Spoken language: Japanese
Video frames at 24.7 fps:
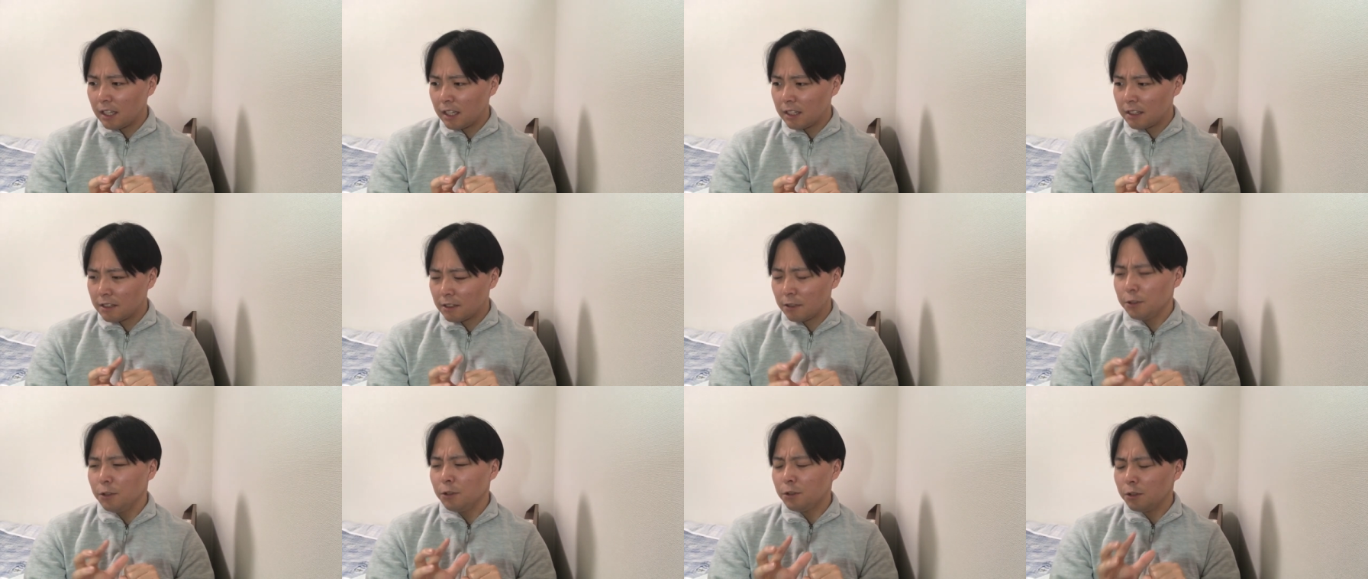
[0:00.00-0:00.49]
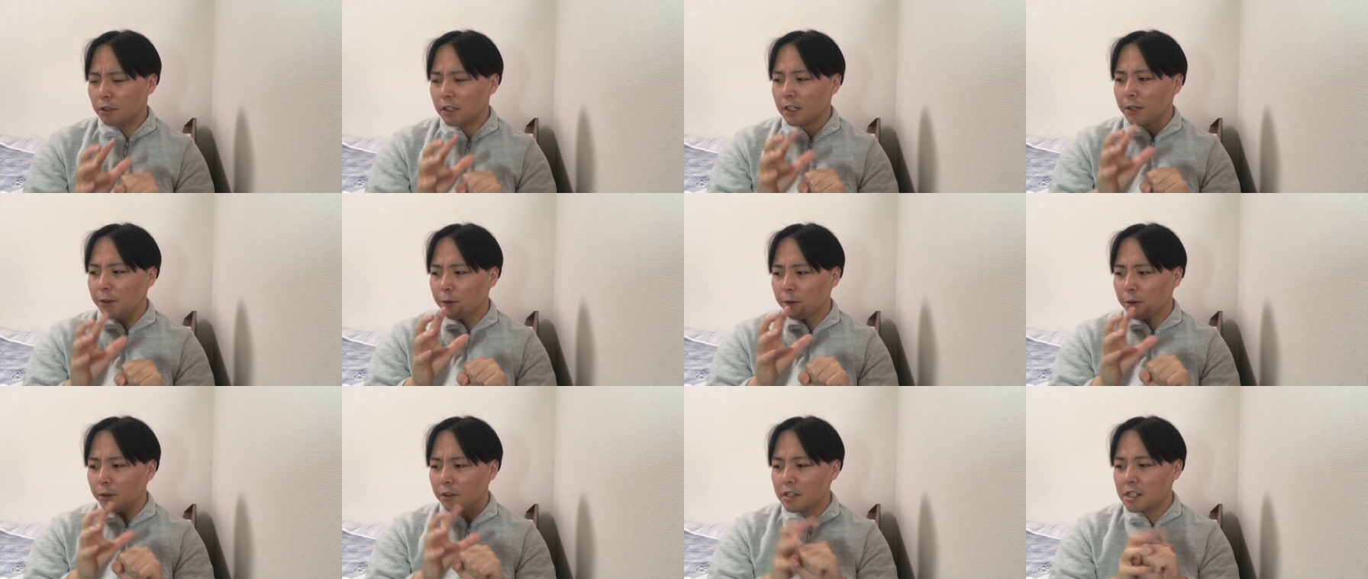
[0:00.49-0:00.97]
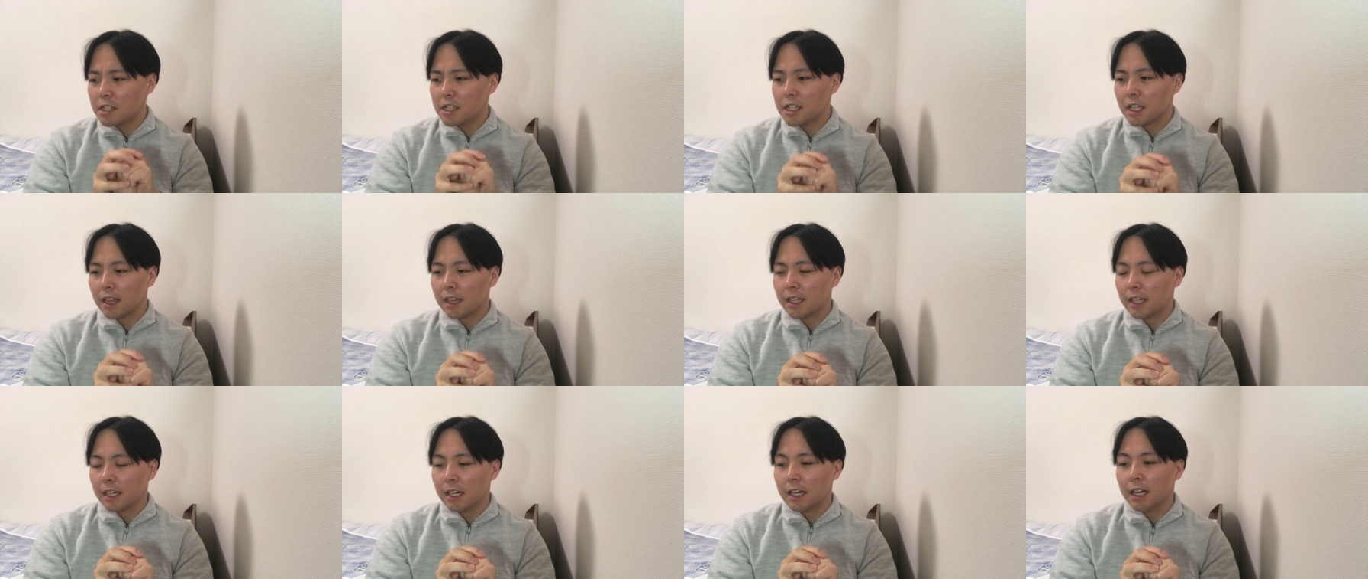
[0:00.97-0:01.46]
そういうことが起こっ
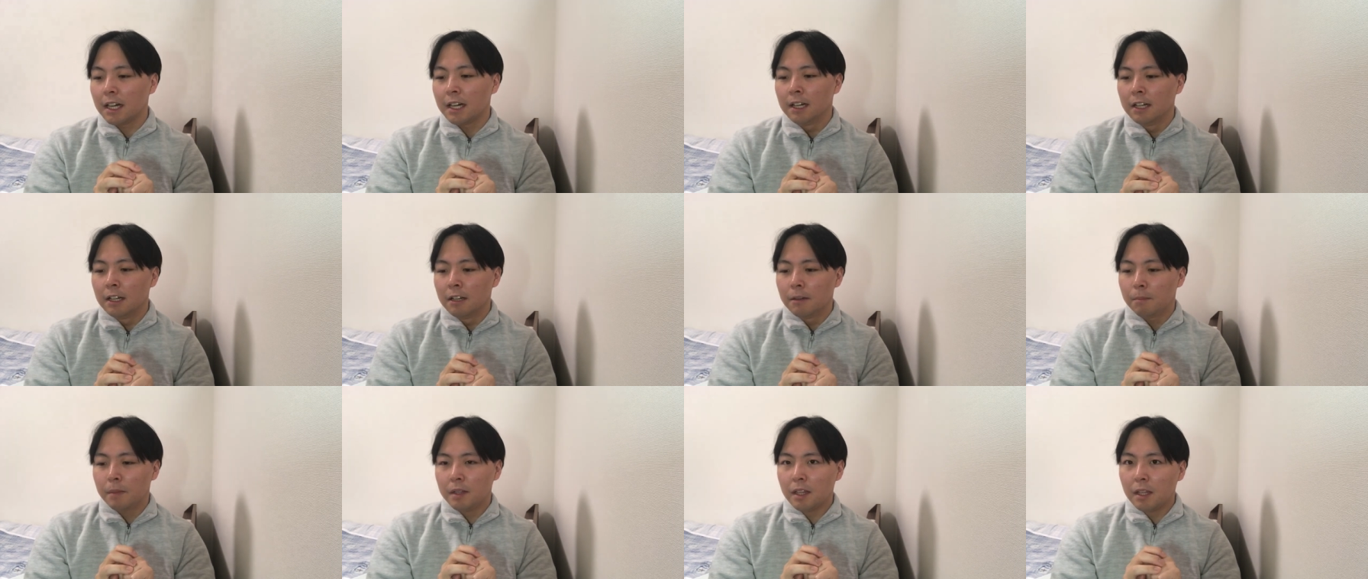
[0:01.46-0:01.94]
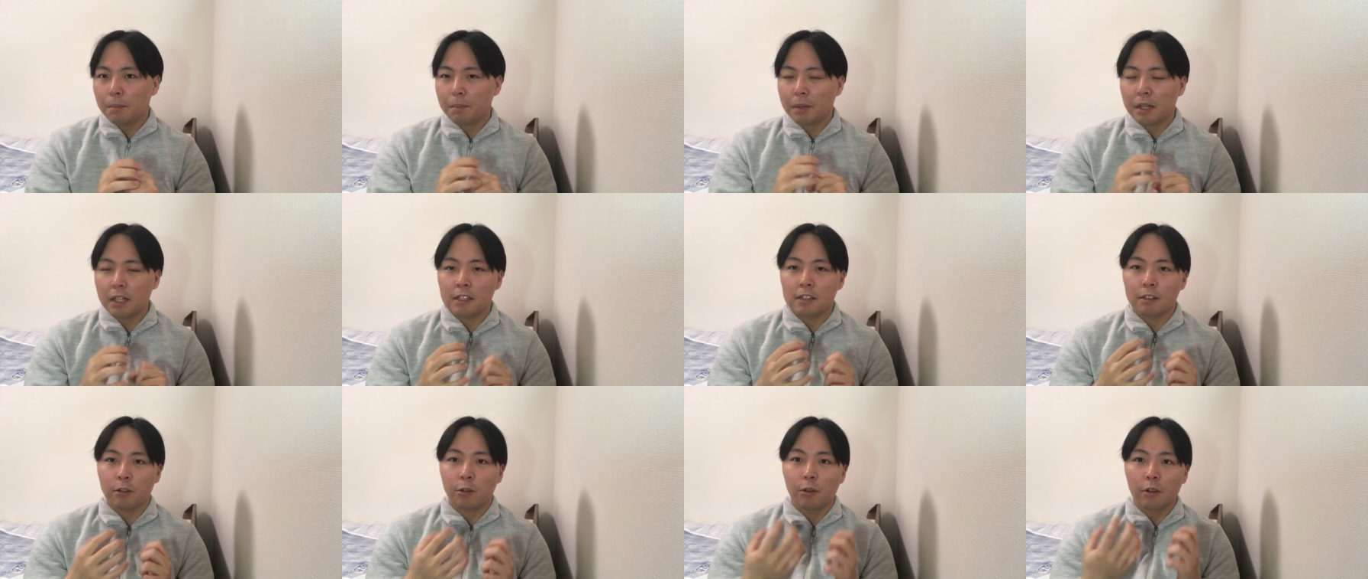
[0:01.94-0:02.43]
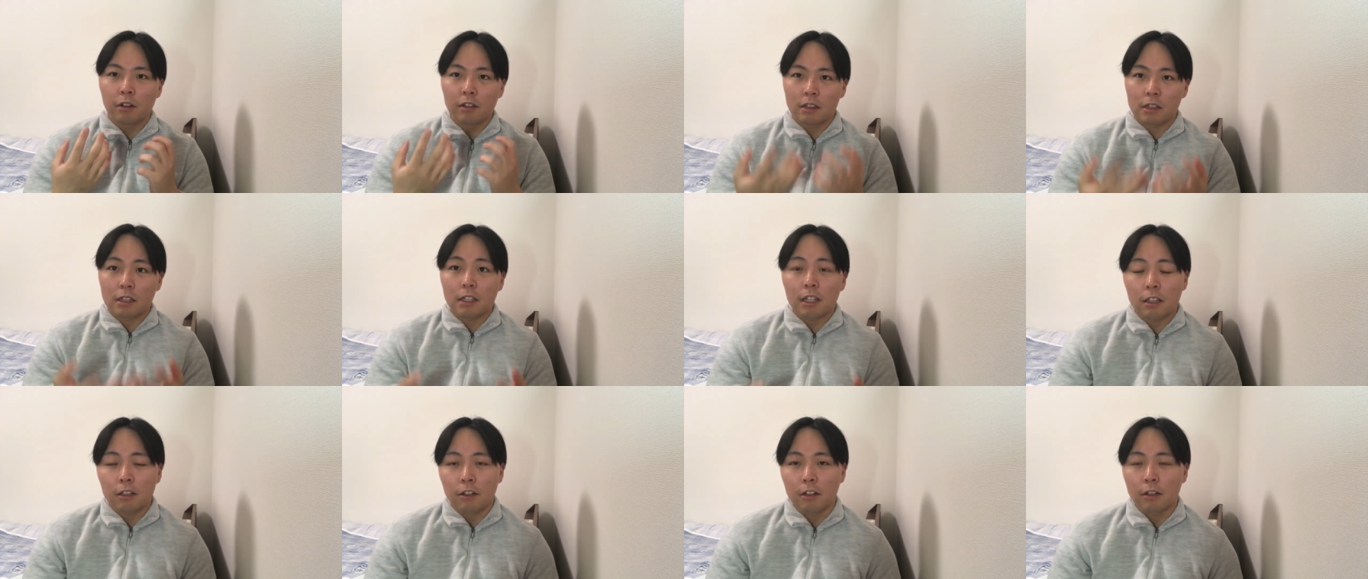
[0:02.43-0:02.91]
ちゃったからまたバリ雑言
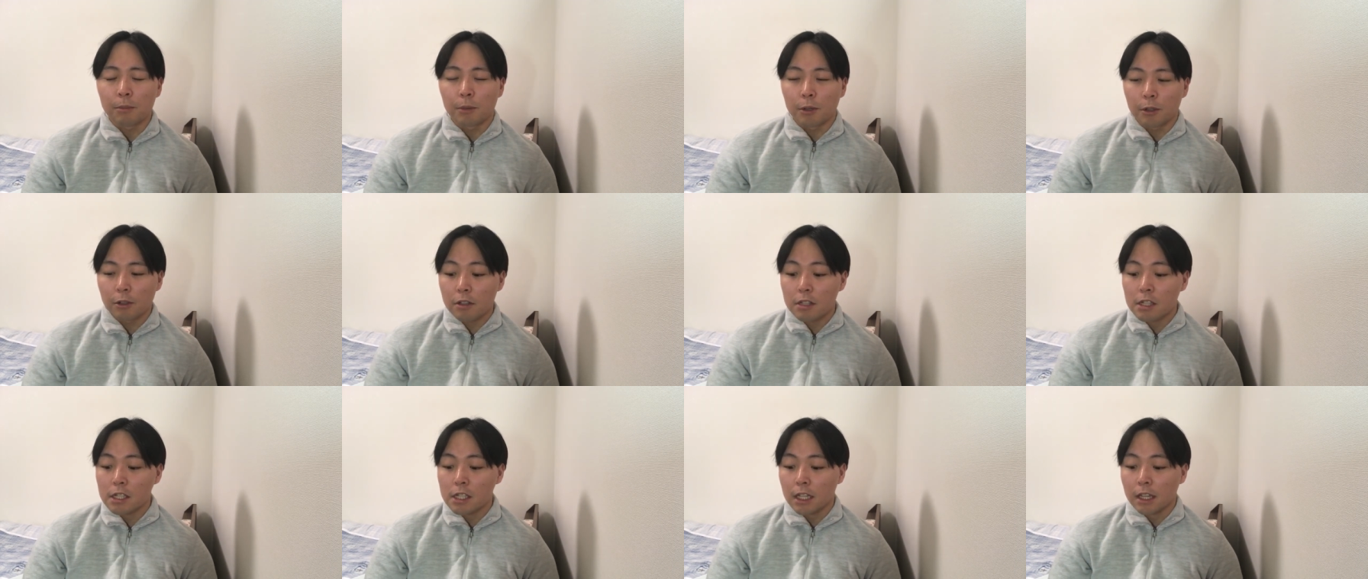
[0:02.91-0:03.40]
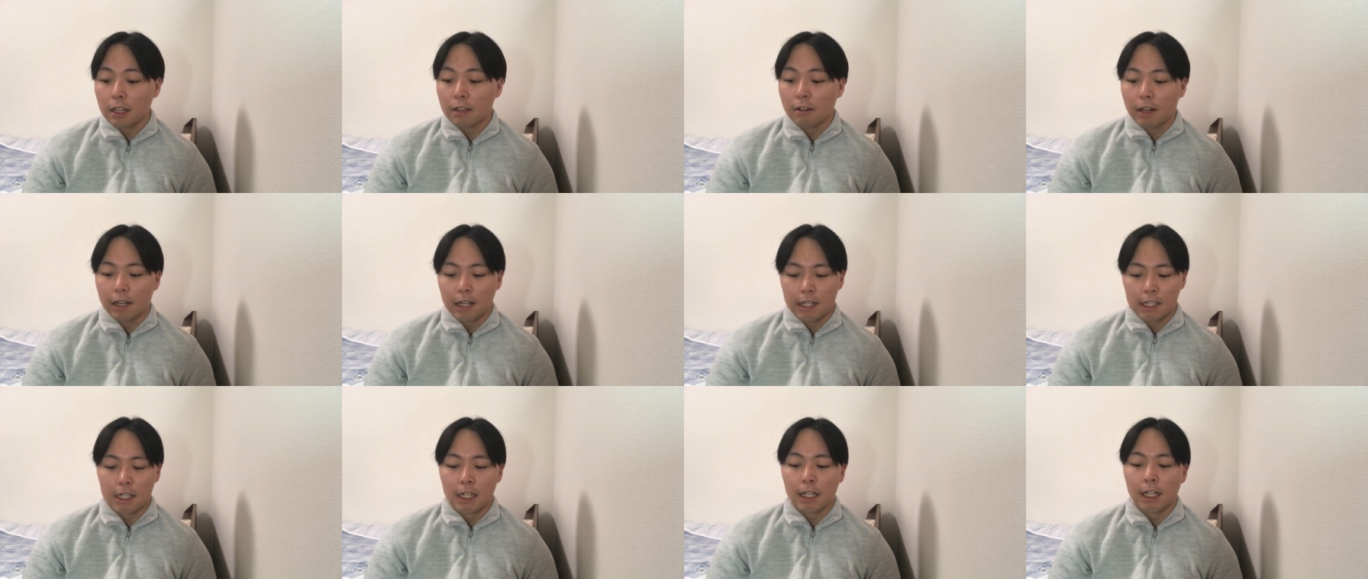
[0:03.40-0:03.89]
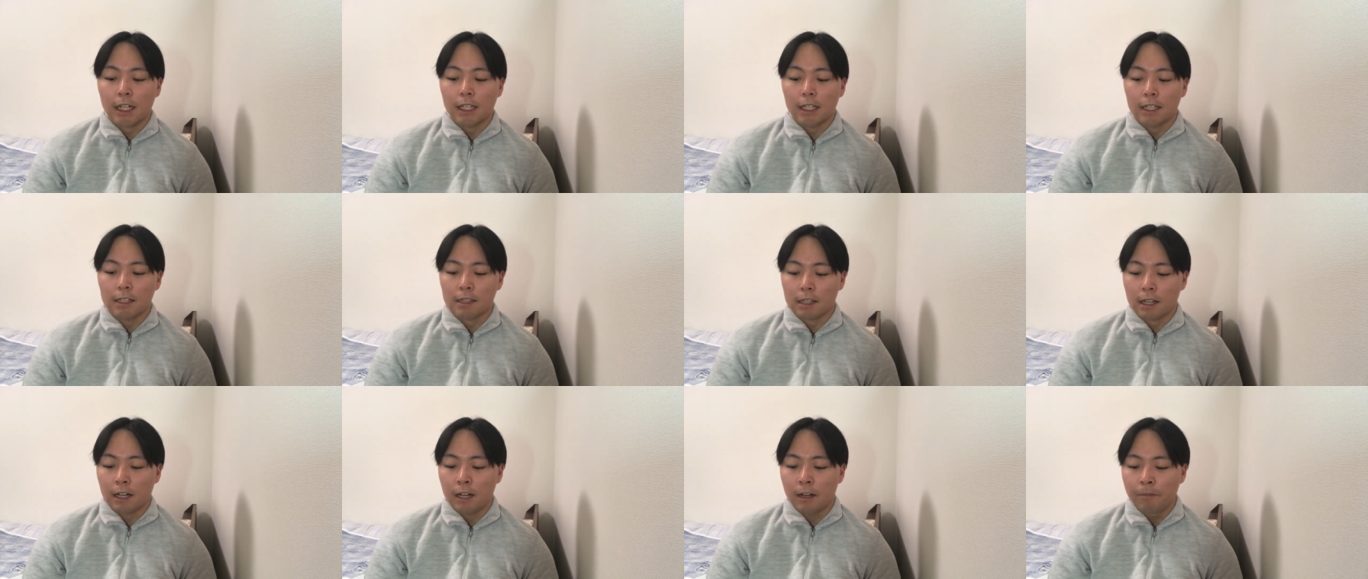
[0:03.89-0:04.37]
ツイートに戻っちゃったわけじゃないで
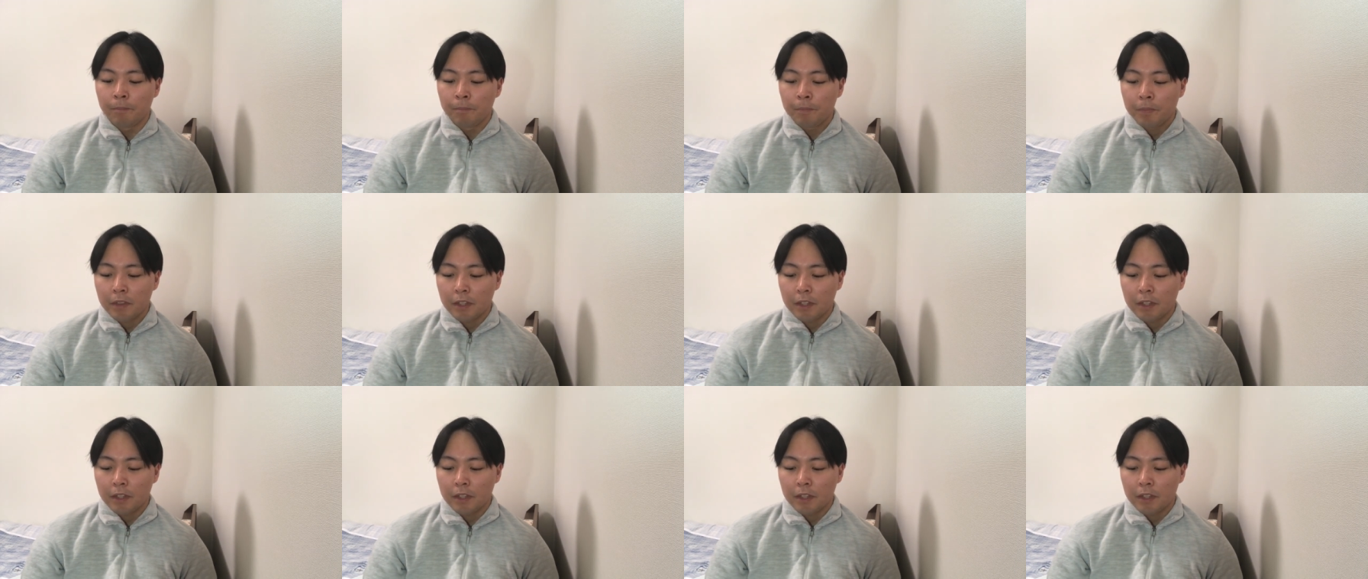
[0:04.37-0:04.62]
すか